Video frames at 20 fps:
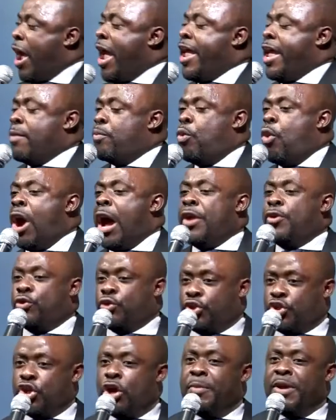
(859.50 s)
Toi et
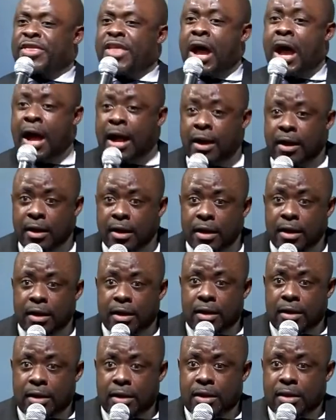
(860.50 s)
moi, nous sommes dans,
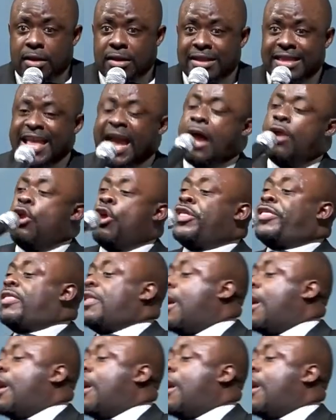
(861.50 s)
dans